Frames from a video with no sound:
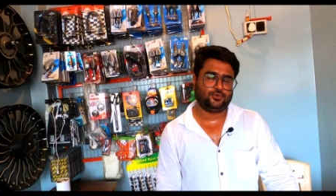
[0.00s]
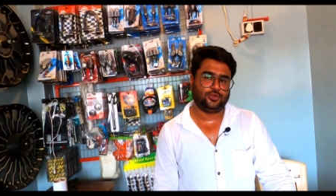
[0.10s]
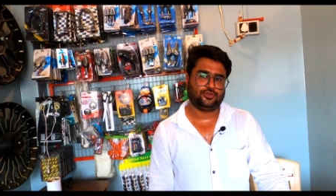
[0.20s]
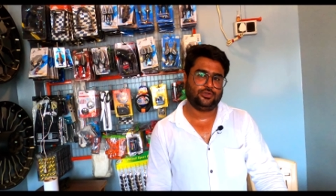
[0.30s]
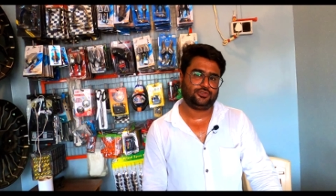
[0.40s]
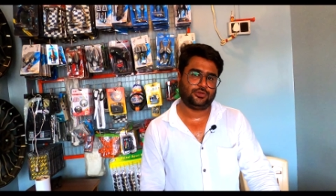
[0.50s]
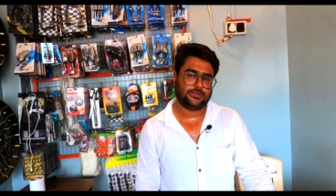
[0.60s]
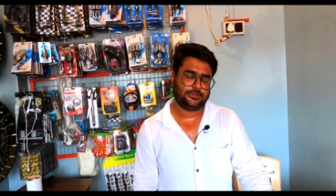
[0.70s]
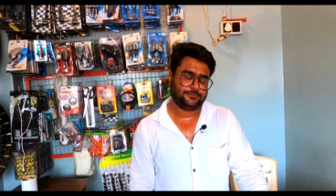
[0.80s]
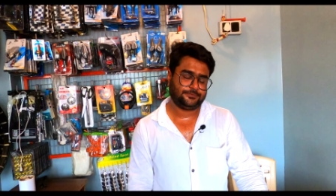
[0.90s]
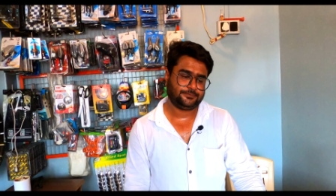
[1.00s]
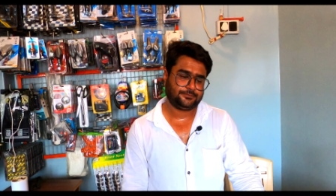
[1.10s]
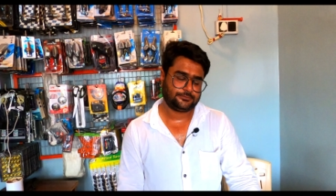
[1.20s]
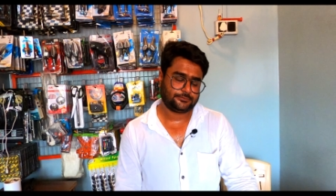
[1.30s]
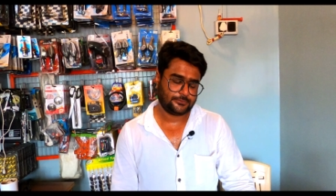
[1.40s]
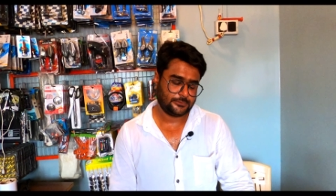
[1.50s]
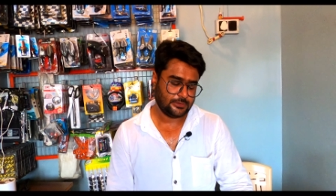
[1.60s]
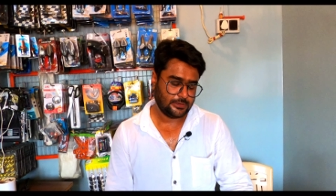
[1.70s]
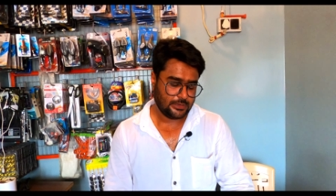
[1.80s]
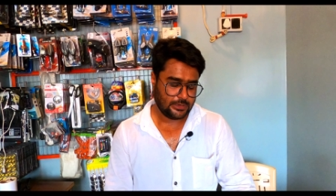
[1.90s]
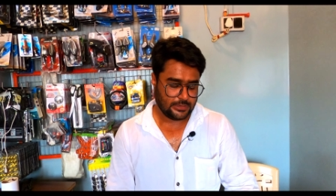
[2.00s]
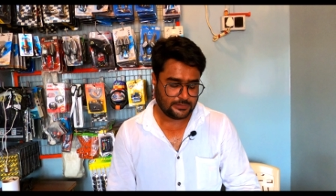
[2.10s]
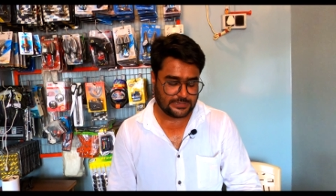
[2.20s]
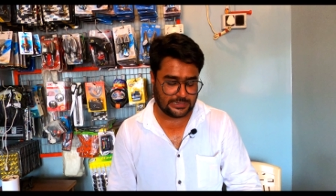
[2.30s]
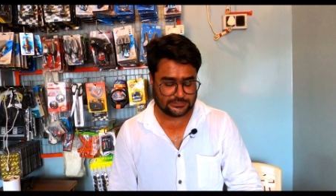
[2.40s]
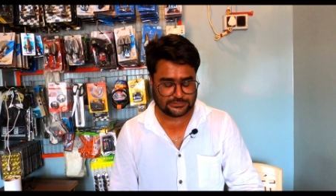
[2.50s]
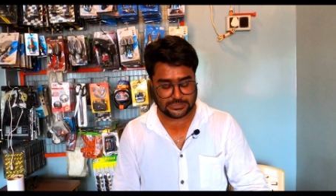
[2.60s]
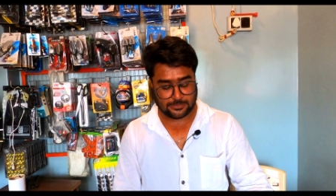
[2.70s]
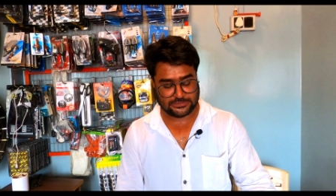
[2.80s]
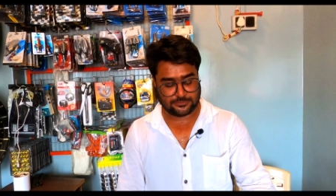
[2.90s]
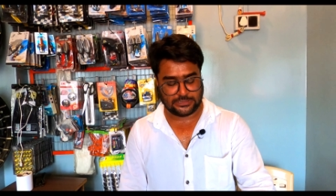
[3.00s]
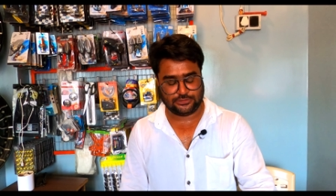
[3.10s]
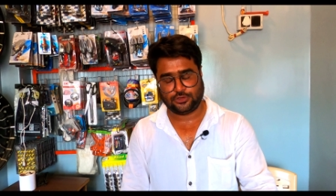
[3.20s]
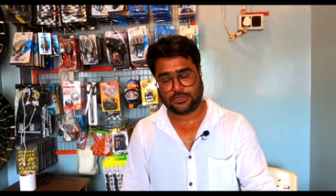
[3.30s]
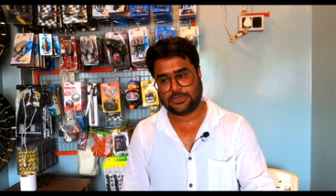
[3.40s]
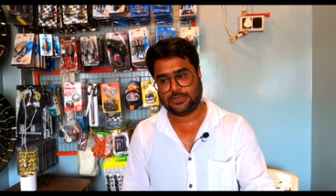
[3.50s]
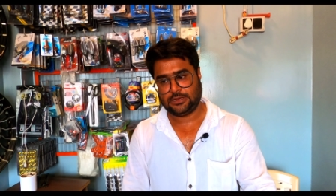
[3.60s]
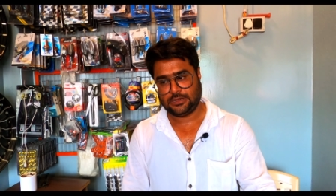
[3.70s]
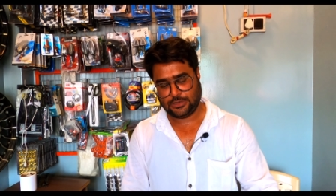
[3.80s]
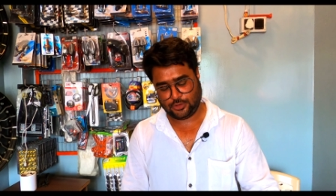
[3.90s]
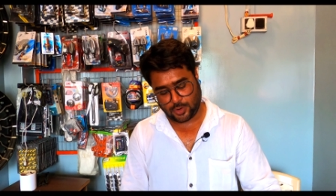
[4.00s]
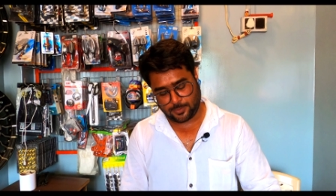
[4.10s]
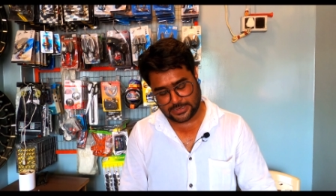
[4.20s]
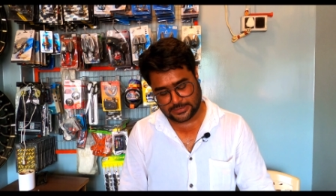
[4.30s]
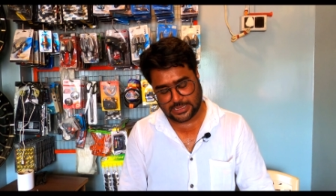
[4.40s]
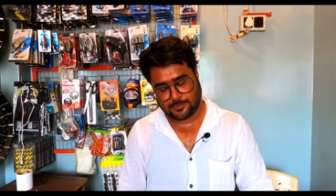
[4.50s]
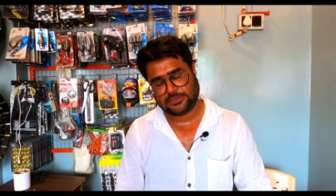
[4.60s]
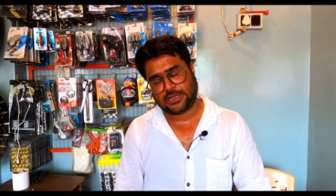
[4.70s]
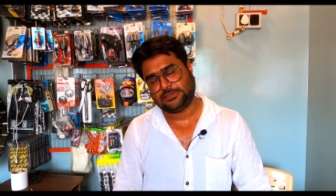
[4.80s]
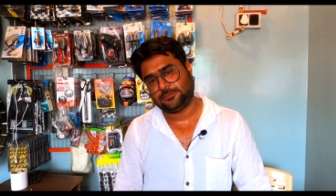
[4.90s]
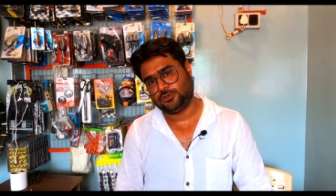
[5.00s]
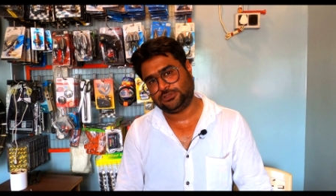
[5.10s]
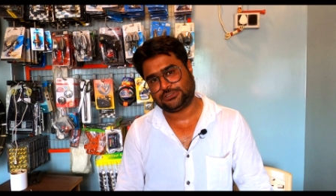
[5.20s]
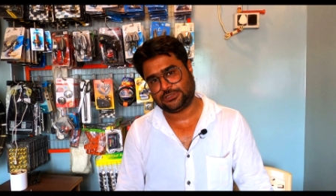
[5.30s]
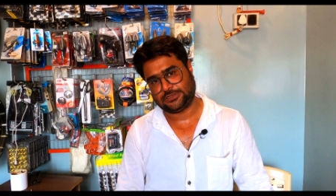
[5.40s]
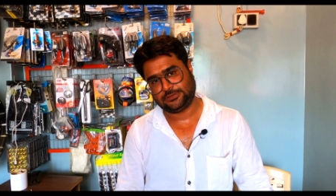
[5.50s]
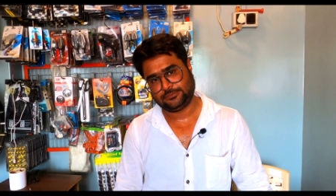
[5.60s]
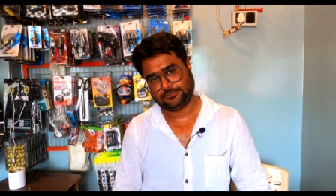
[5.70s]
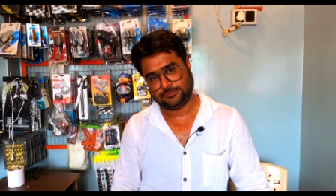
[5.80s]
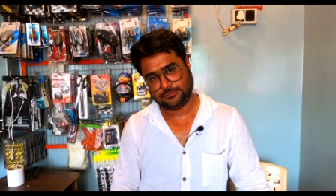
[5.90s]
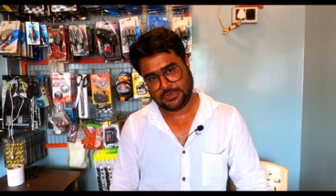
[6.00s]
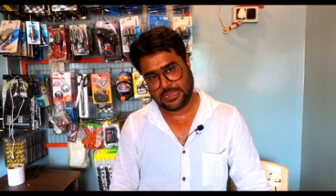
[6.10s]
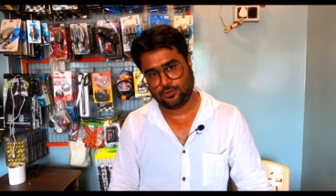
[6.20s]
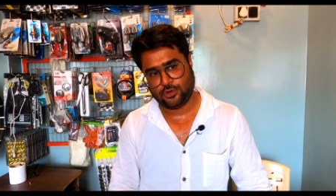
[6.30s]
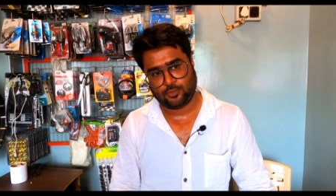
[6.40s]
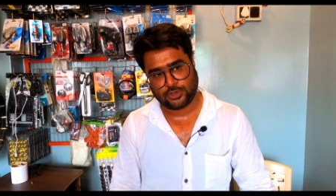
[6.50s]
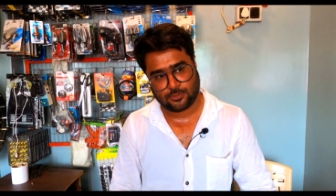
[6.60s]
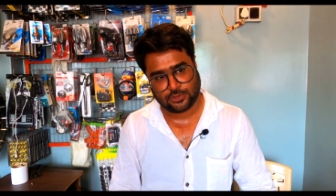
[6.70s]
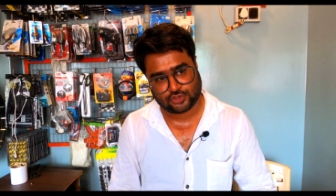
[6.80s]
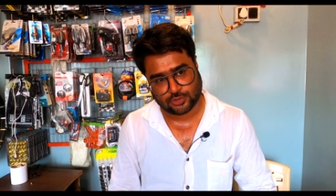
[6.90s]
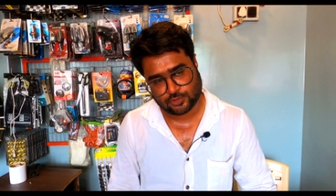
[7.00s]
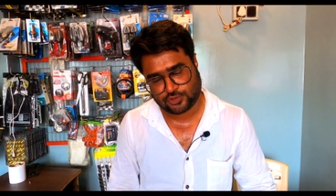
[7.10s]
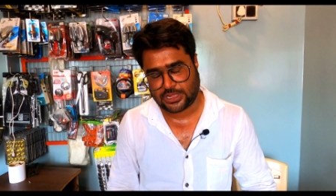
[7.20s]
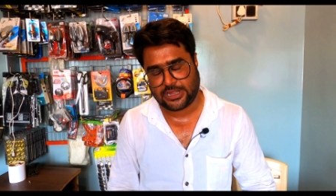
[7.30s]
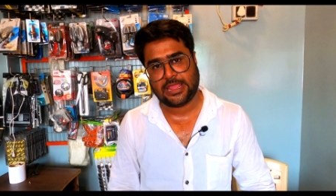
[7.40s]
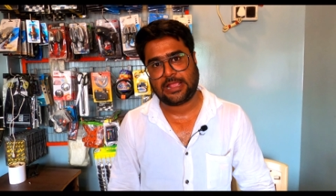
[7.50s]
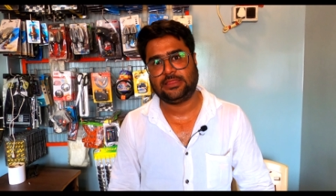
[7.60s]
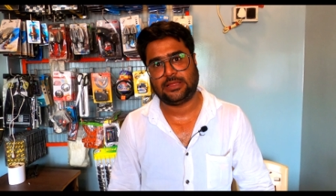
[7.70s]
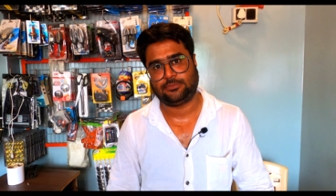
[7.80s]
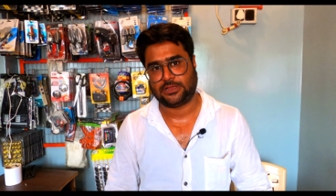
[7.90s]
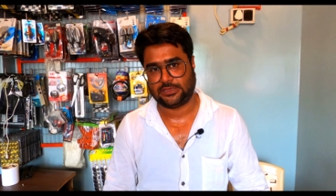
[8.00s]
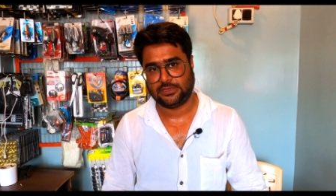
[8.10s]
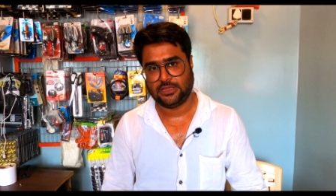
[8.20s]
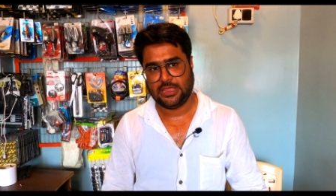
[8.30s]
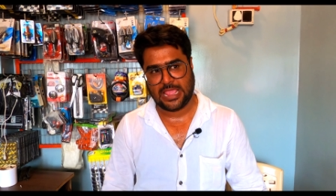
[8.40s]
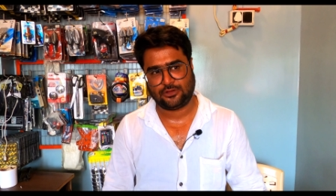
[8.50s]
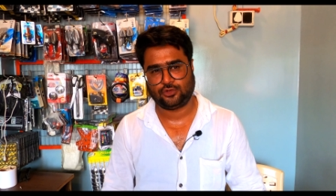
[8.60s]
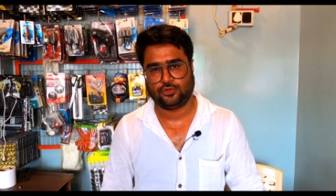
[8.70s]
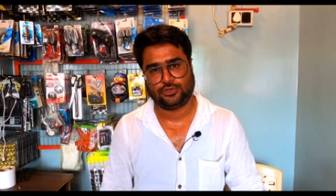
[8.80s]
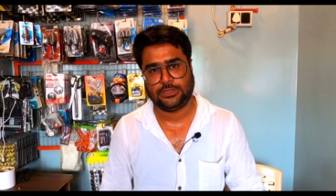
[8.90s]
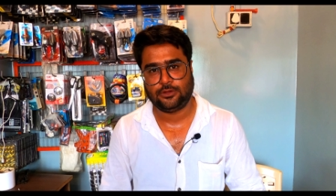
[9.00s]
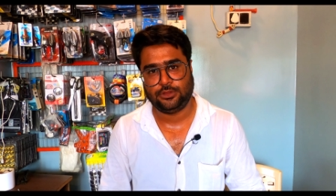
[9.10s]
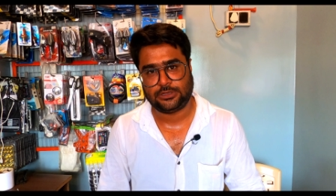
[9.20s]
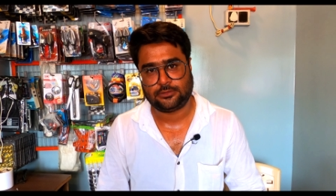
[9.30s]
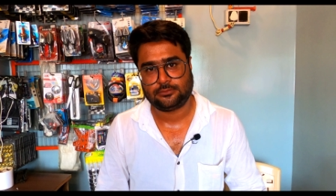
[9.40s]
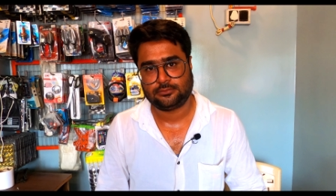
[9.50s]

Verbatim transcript: আছে উনচল্লিশশো টাকা স্যাডেস্টের দাম আছে বাইশশো টাকা টপ ডেকের দাম আছে হাজার পঞ্চাশ টাকা এগুলো হ্যাঁ। মোটামুটি সমস্ত গাড়ির একই দাম থাকে একশো দুশো এদিক ওদিক